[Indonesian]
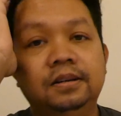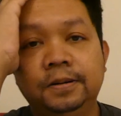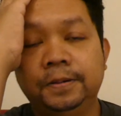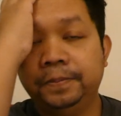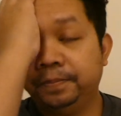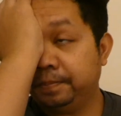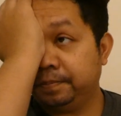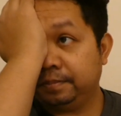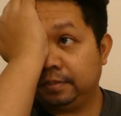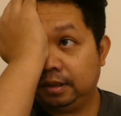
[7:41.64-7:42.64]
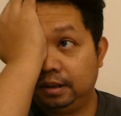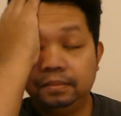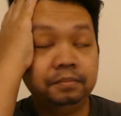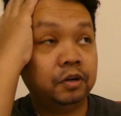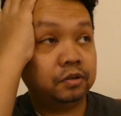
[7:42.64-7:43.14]
um,
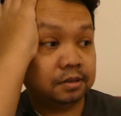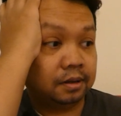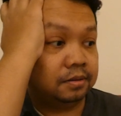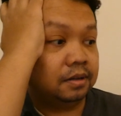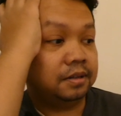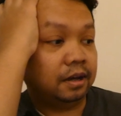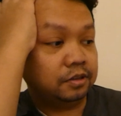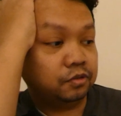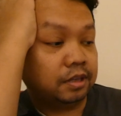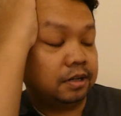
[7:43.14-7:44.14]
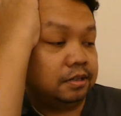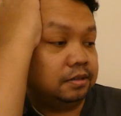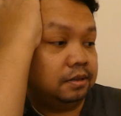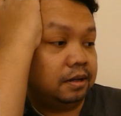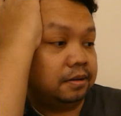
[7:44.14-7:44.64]
menurut saya ya itu tadi
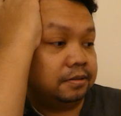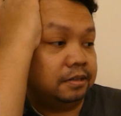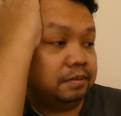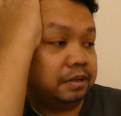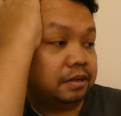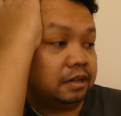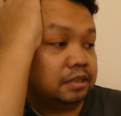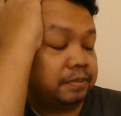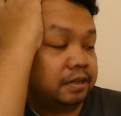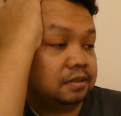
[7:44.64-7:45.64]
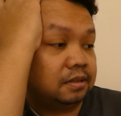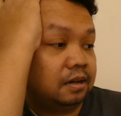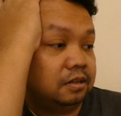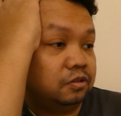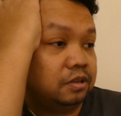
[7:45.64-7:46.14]
dia ingin
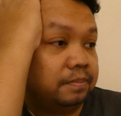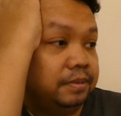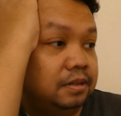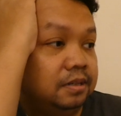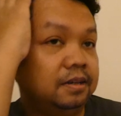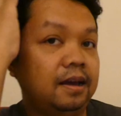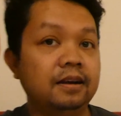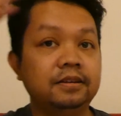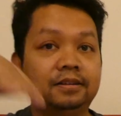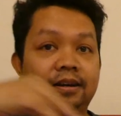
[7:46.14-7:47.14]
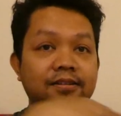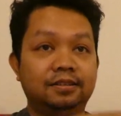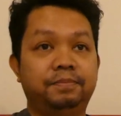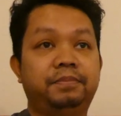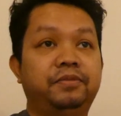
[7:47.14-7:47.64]
mengekspresikan itu tapi dialihkan
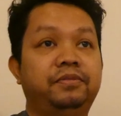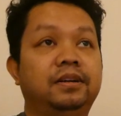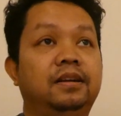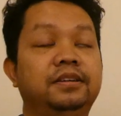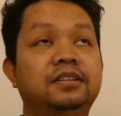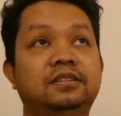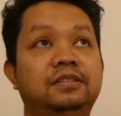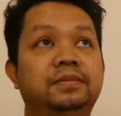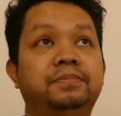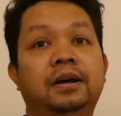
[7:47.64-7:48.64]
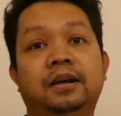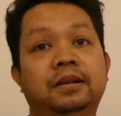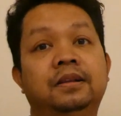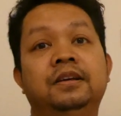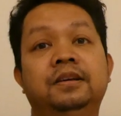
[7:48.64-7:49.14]
ke perfect layer ke
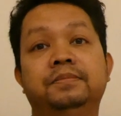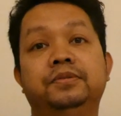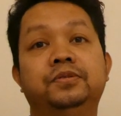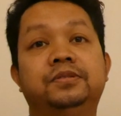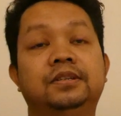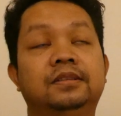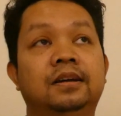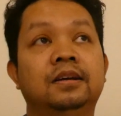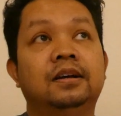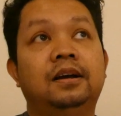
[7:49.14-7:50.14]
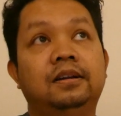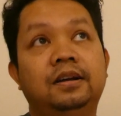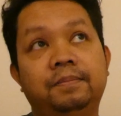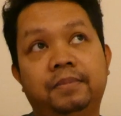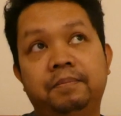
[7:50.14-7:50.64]
uh, tutup cinta
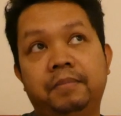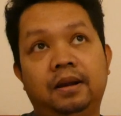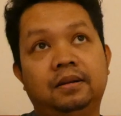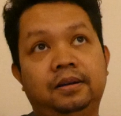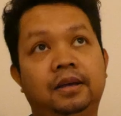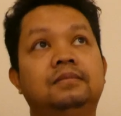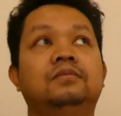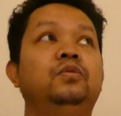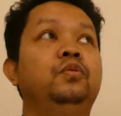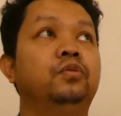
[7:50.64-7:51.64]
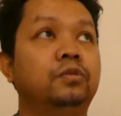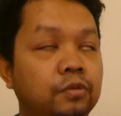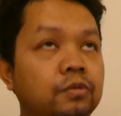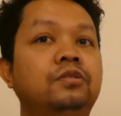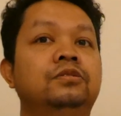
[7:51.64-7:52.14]
karena apa market
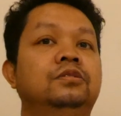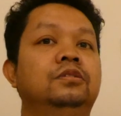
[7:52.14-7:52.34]
untuk